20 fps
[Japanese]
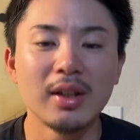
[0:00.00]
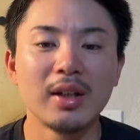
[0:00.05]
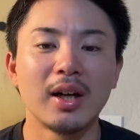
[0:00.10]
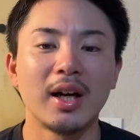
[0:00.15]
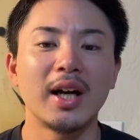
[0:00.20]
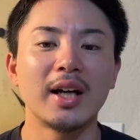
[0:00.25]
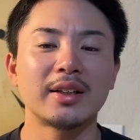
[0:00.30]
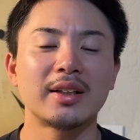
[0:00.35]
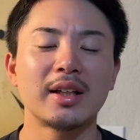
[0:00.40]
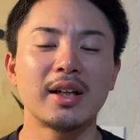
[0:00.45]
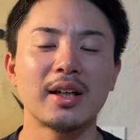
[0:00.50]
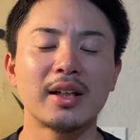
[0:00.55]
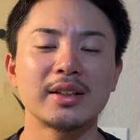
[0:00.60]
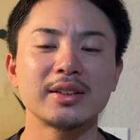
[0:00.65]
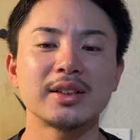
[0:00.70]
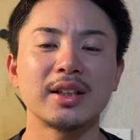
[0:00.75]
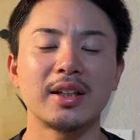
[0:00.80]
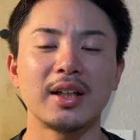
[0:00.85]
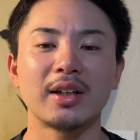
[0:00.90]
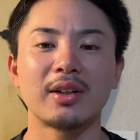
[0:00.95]
はい、てな感
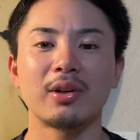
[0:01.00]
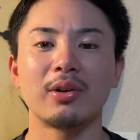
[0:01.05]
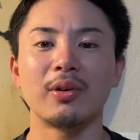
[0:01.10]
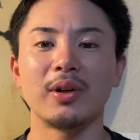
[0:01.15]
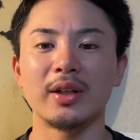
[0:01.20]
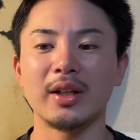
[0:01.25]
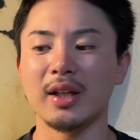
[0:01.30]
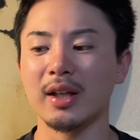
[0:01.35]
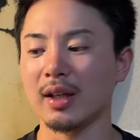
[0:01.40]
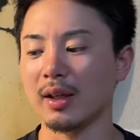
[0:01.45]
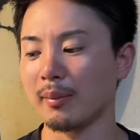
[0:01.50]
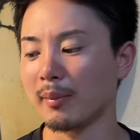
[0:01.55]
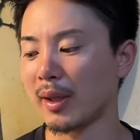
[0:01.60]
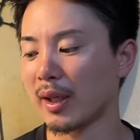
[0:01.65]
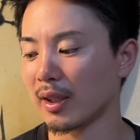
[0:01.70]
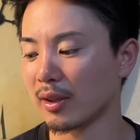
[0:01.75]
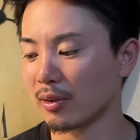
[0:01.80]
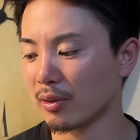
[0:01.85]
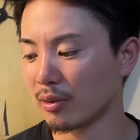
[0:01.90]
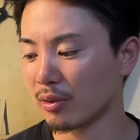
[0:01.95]
じでね、今日はね、え
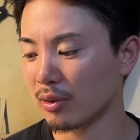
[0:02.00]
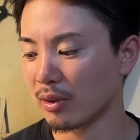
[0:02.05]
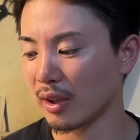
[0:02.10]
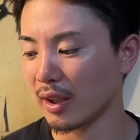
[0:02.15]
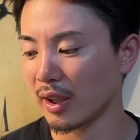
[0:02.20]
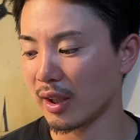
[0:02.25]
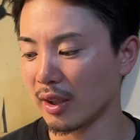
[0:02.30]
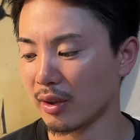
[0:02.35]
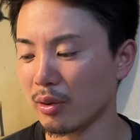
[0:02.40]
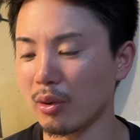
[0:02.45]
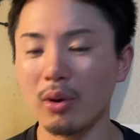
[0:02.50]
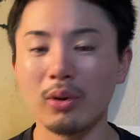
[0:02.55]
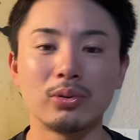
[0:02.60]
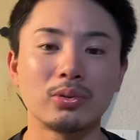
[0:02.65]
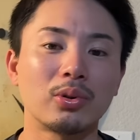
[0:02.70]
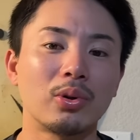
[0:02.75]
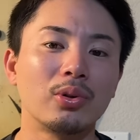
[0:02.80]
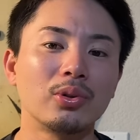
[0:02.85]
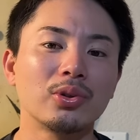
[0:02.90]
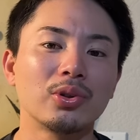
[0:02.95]
まあ、えー、こ
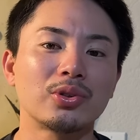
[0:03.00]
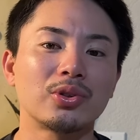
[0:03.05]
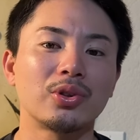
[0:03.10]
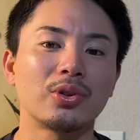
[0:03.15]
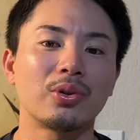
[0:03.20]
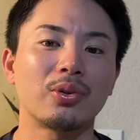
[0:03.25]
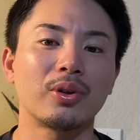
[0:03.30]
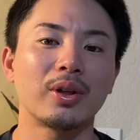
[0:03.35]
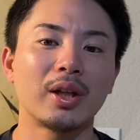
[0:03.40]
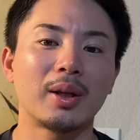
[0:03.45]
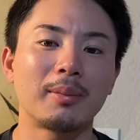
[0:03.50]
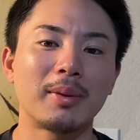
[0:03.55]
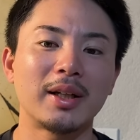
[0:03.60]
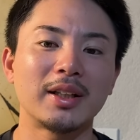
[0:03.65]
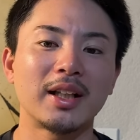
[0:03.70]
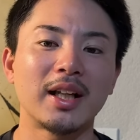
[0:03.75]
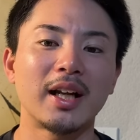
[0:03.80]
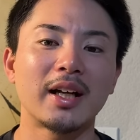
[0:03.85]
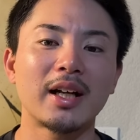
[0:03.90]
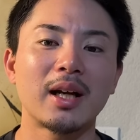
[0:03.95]
う、こうよというところで、まあ、
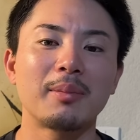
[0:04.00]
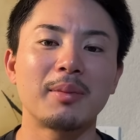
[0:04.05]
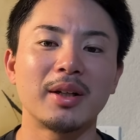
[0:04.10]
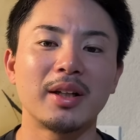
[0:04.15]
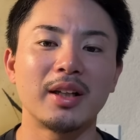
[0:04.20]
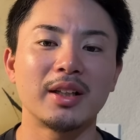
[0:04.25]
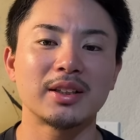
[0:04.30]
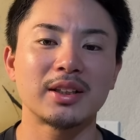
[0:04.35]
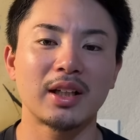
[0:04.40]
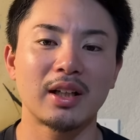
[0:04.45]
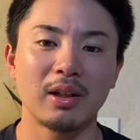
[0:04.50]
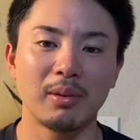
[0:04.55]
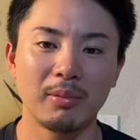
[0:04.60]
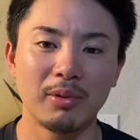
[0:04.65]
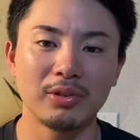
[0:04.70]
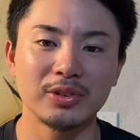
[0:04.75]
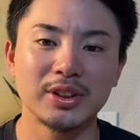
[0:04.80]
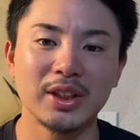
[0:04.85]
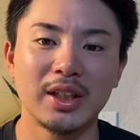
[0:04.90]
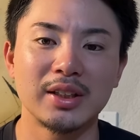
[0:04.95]
7回まででしたけど
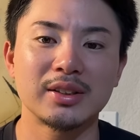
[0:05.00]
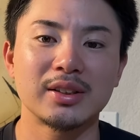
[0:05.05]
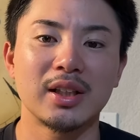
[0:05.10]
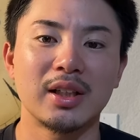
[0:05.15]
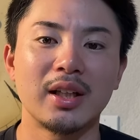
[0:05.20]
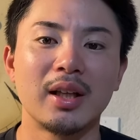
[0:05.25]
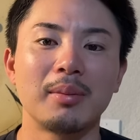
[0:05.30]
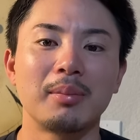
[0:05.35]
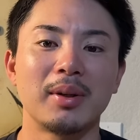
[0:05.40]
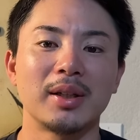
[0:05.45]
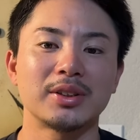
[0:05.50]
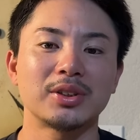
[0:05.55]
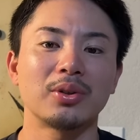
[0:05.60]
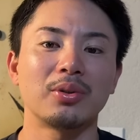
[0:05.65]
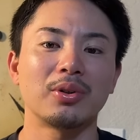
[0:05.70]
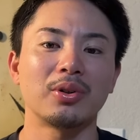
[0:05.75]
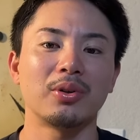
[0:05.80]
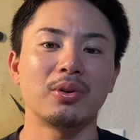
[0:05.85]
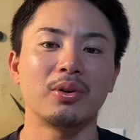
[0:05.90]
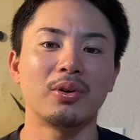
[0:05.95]
も、ジャイアンツがね、まあ、
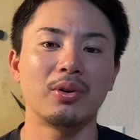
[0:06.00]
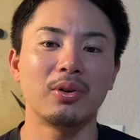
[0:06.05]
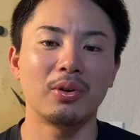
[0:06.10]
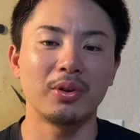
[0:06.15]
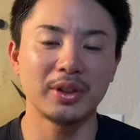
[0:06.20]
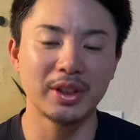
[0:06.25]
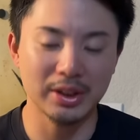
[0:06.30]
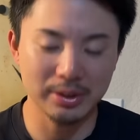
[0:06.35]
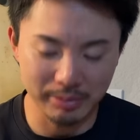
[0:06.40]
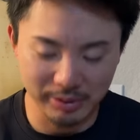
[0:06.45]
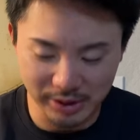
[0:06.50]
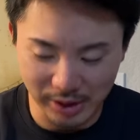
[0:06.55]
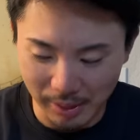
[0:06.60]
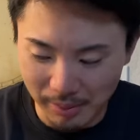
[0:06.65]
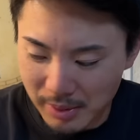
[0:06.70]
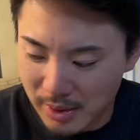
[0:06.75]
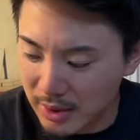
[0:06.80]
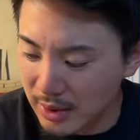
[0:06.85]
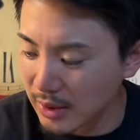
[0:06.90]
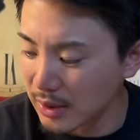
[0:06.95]
勝利をいたしました。